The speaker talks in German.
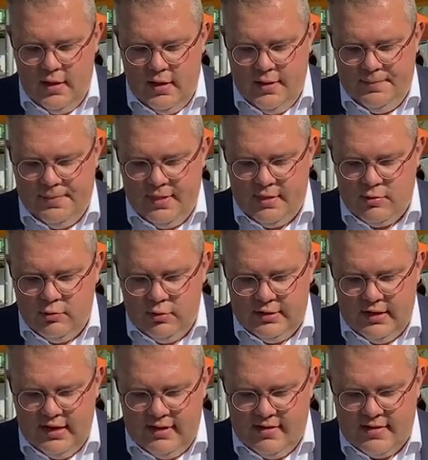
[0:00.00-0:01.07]
Ähm, zu
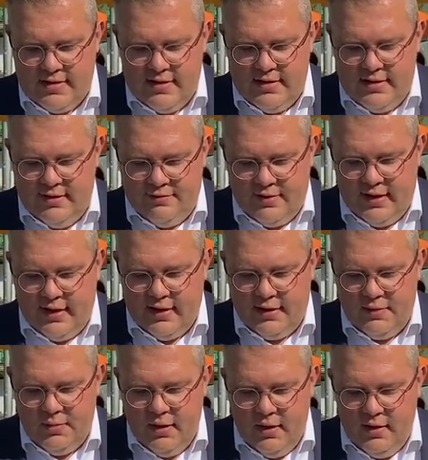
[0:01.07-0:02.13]
guter Letzt äh, die
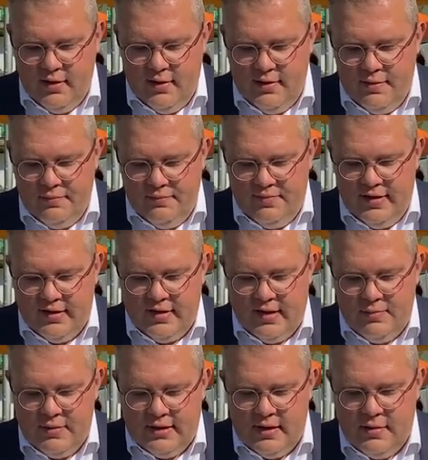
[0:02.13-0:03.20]
Frage, äh, wie es
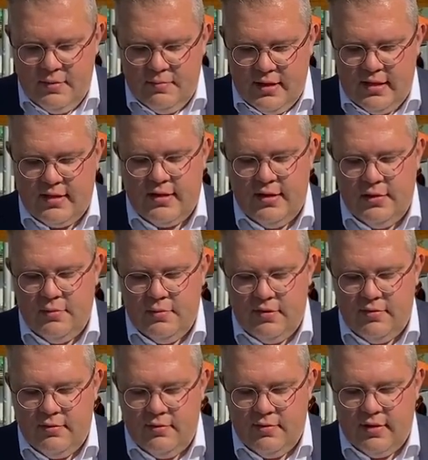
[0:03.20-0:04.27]
sich mit den Masken
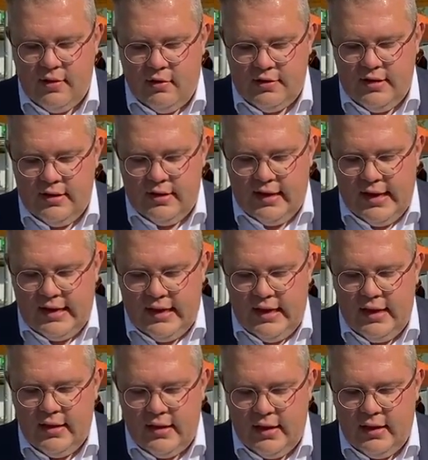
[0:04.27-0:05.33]
bzw. auch den
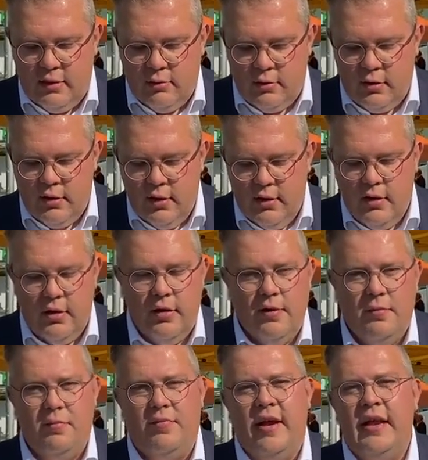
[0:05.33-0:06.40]
3G-Regelungen
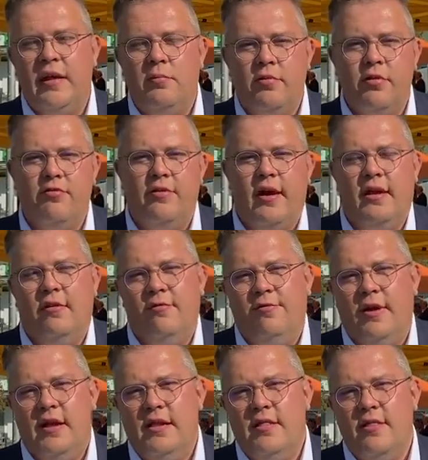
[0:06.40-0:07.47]
äh, bei den Busfahrten
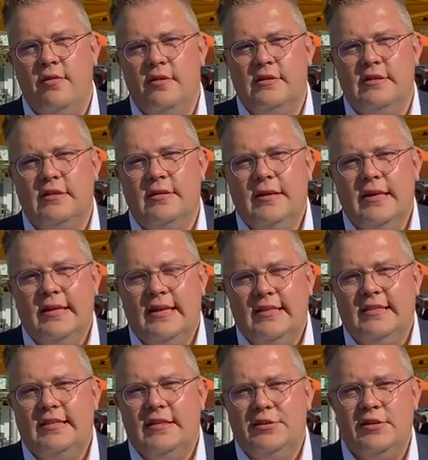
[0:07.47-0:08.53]
verhalten sollte.
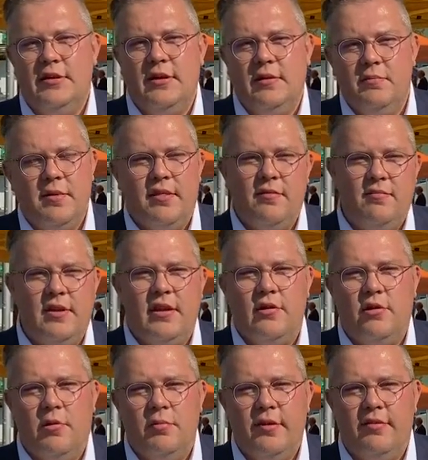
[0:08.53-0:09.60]
Das ist natürlich ein bisschen wieder eine
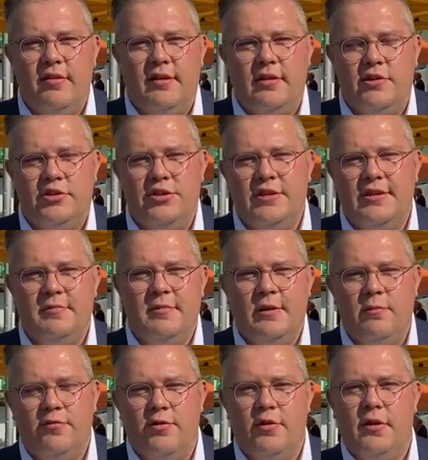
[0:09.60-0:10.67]
komplizierte Geschichte mit
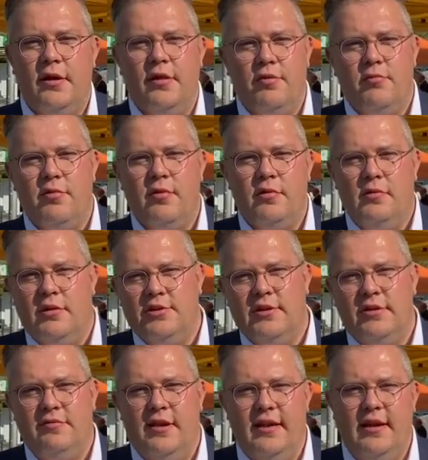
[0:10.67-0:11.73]
dem Föderalismus in
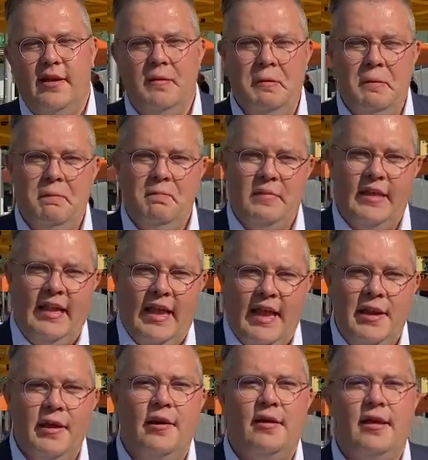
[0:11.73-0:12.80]
Deutschland, weil ja die
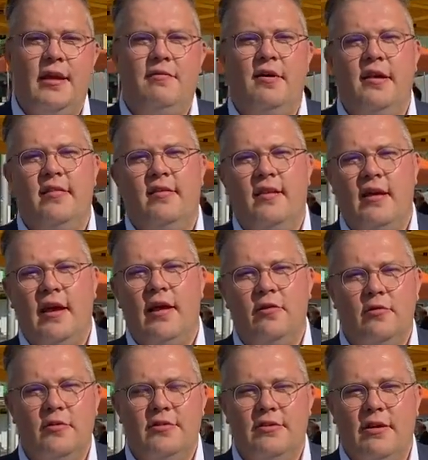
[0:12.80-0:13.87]
Länder jeweils die Regelungen